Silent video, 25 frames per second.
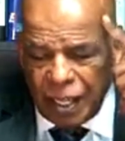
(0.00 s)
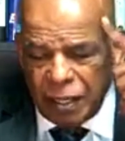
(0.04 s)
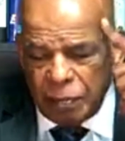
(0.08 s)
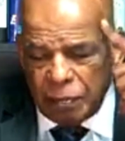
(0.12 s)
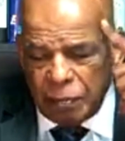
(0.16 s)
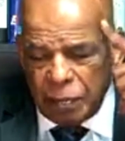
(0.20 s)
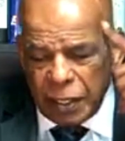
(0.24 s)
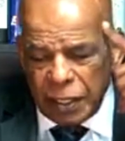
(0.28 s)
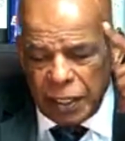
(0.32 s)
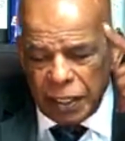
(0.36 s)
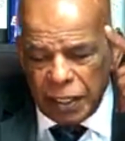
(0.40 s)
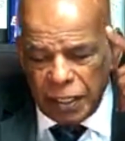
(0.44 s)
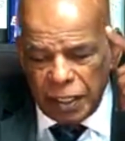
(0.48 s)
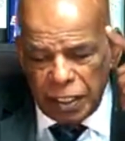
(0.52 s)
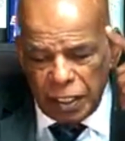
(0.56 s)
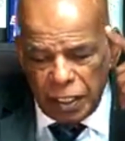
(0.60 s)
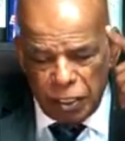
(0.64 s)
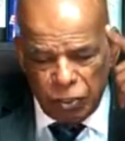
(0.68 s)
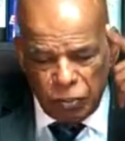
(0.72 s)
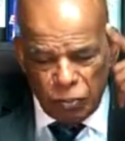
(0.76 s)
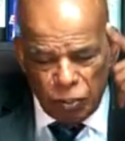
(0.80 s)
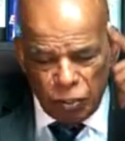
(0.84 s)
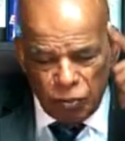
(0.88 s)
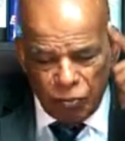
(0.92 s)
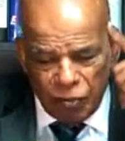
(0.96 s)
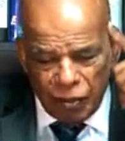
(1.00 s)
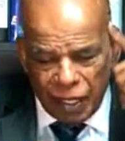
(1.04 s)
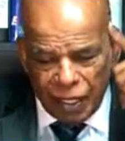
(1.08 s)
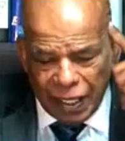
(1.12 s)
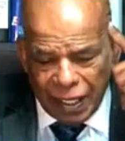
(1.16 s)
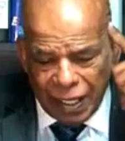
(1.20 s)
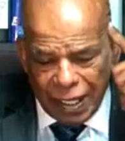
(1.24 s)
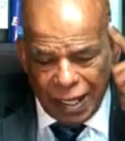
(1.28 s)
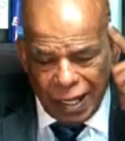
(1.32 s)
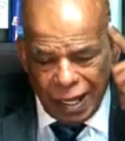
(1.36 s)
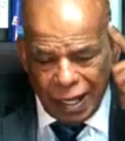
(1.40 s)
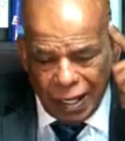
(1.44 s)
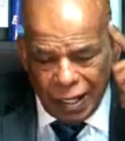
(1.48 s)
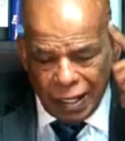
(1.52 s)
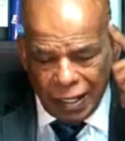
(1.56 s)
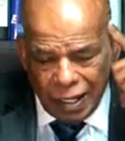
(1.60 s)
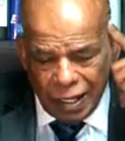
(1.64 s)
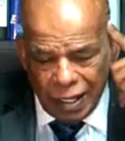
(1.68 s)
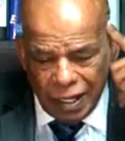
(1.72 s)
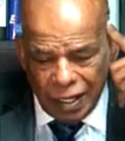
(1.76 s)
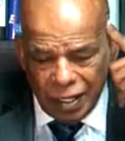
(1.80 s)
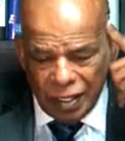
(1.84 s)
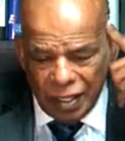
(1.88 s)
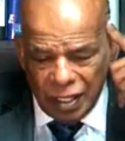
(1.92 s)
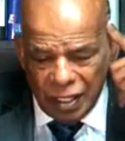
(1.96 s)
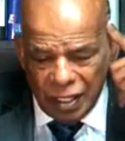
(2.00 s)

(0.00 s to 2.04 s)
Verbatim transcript: என்பது இன்னொரு வகையாக